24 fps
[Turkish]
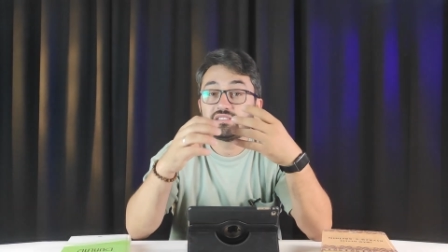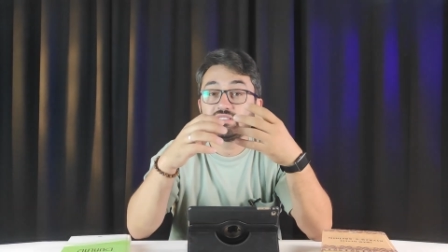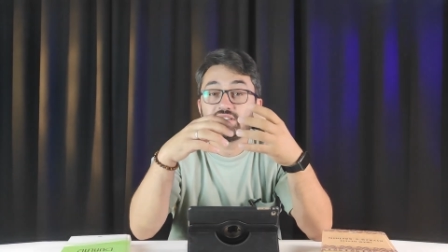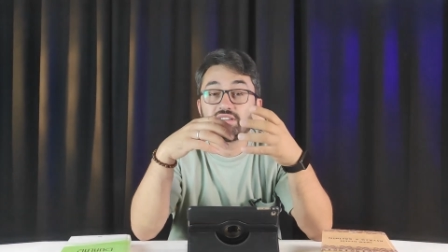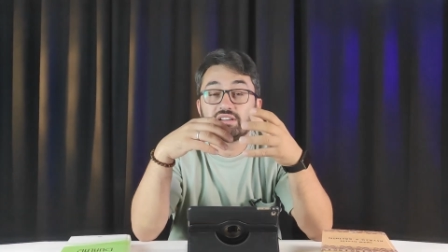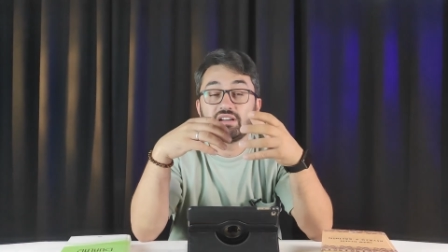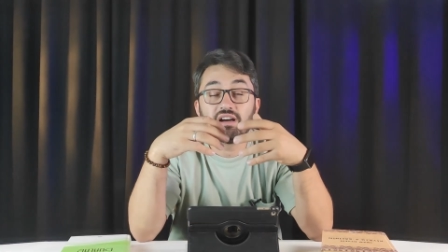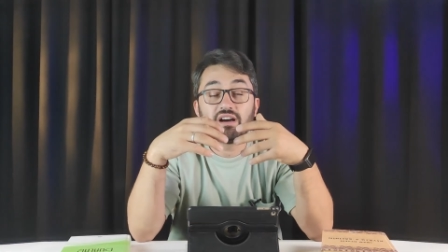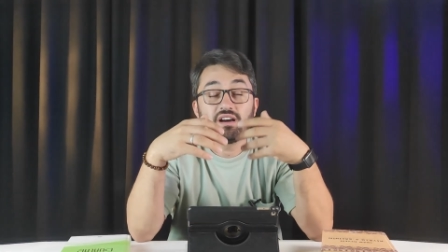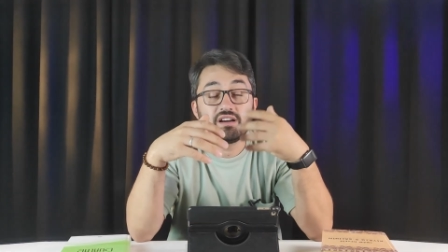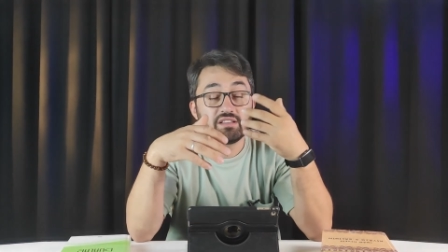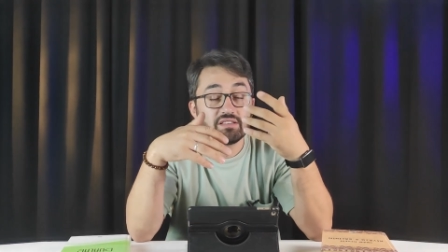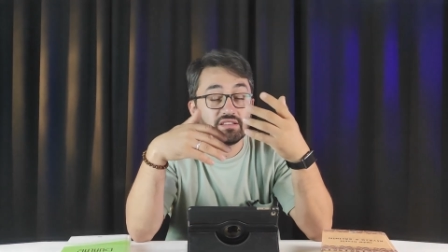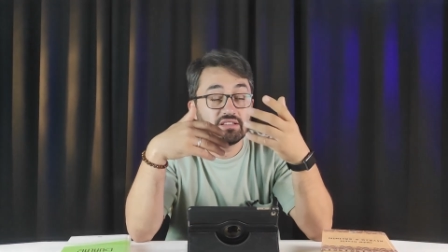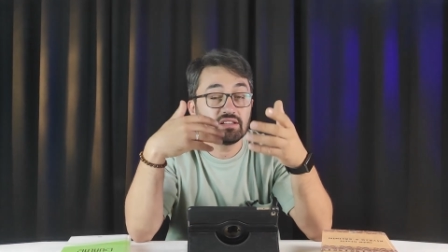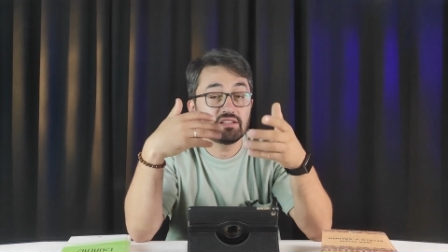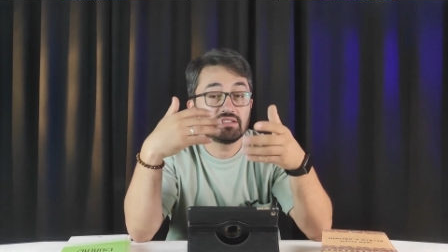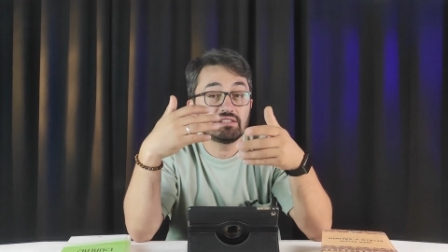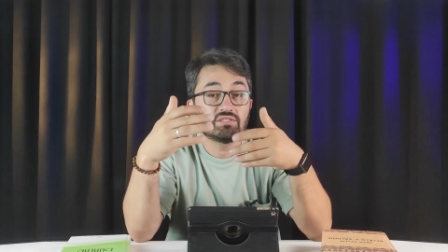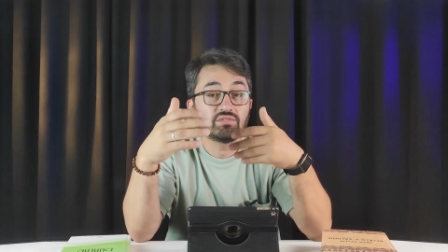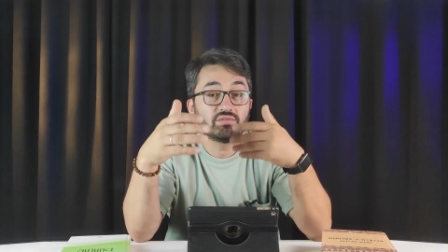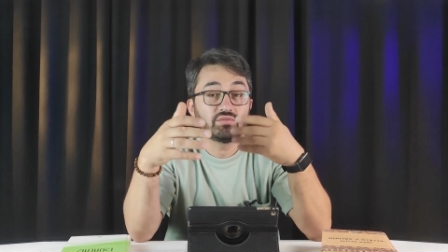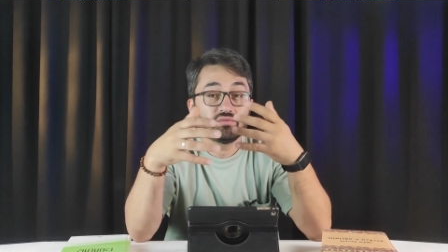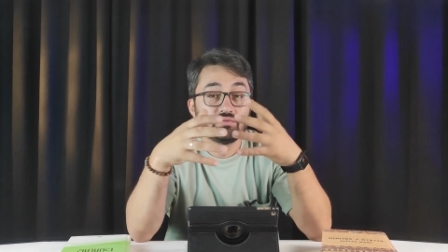
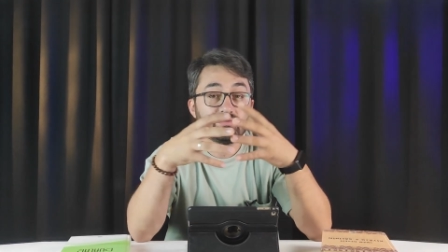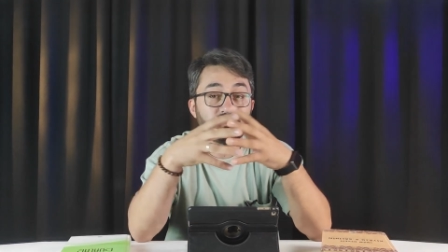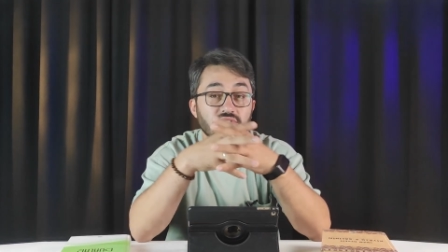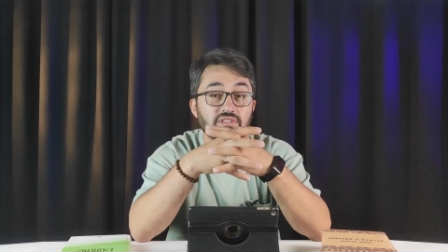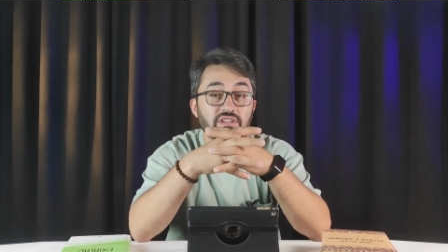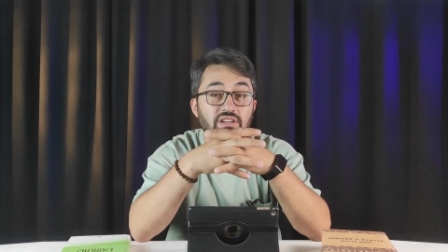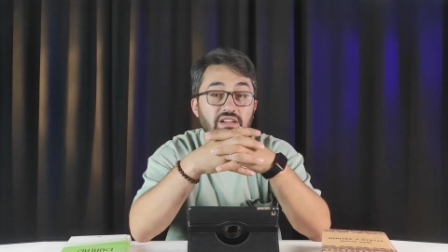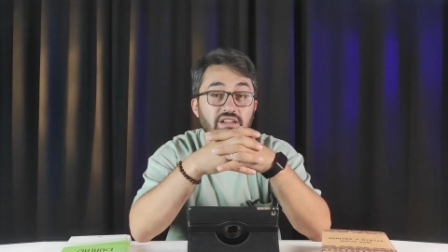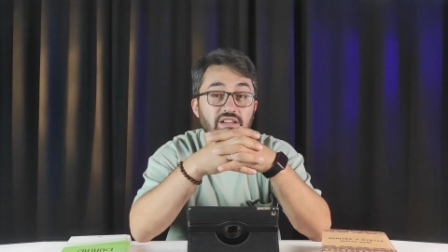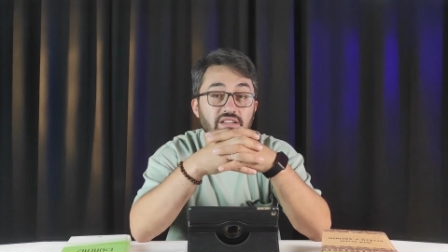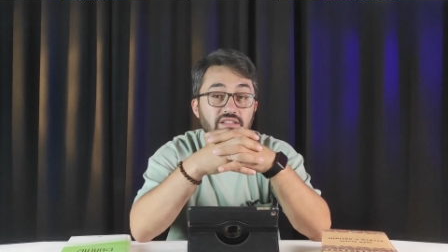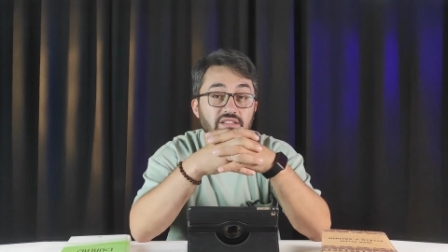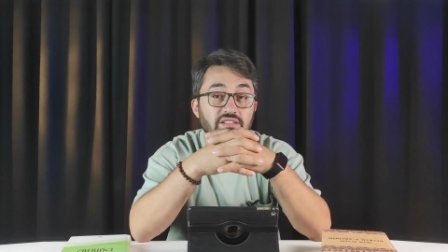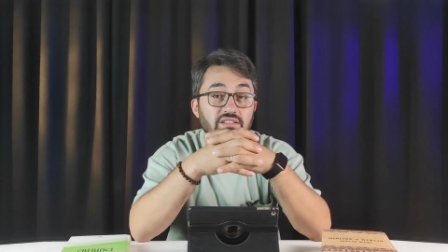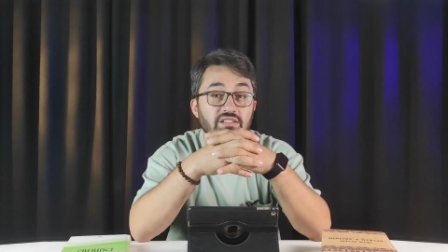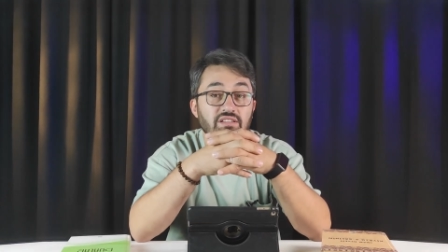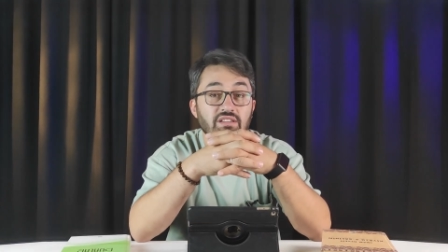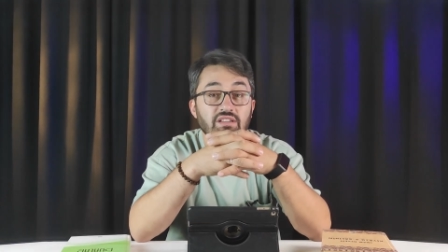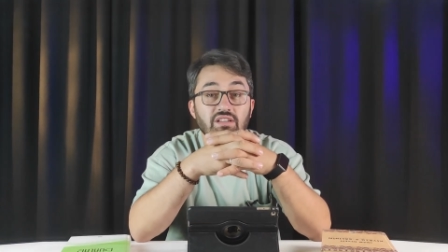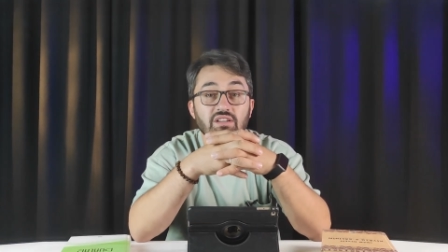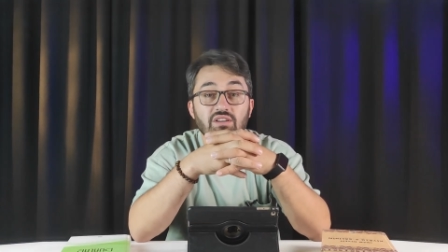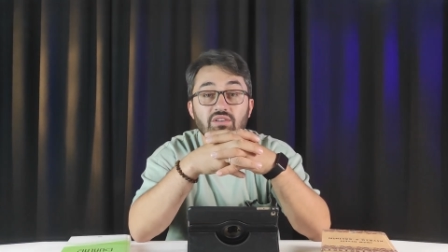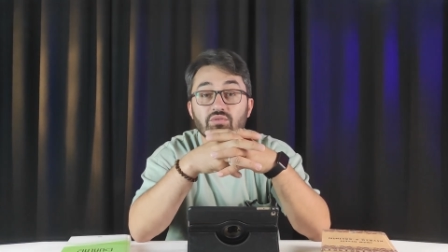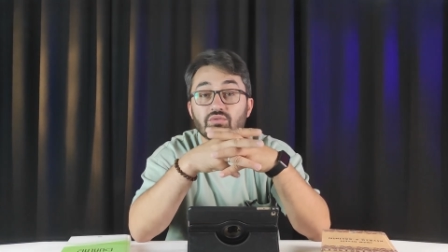hakları olur ya hani
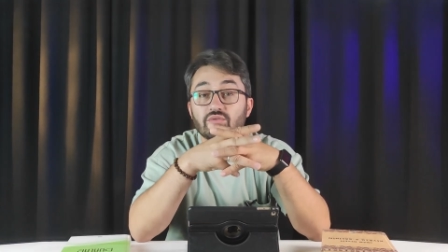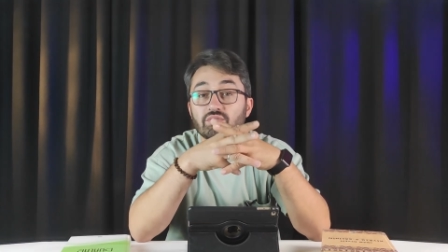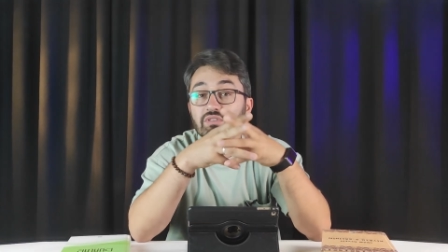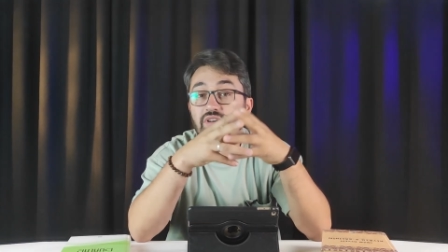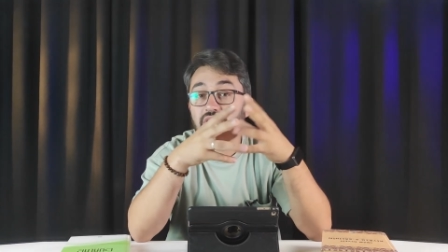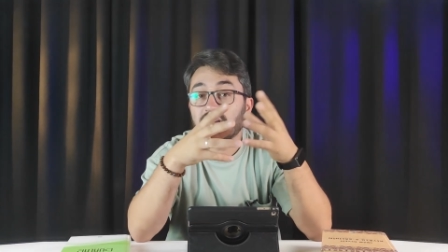kul